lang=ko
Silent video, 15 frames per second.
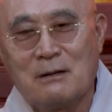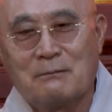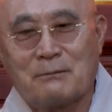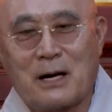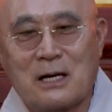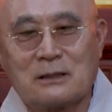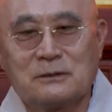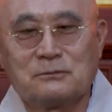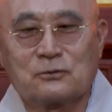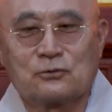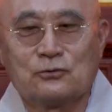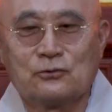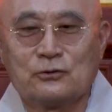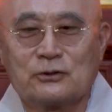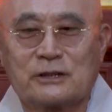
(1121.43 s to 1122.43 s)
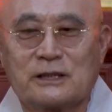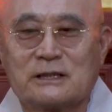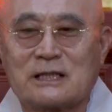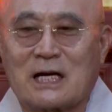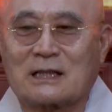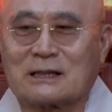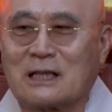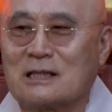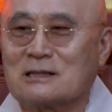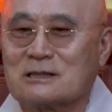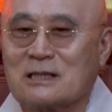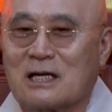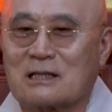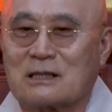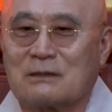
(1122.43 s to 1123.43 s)
마음 근육이 약한
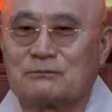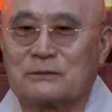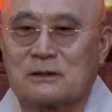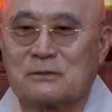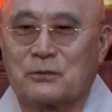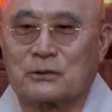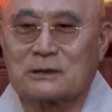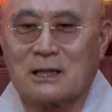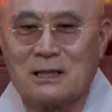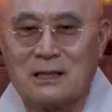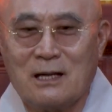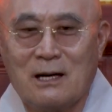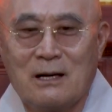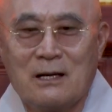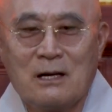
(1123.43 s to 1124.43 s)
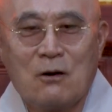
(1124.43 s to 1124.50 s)
사람들보다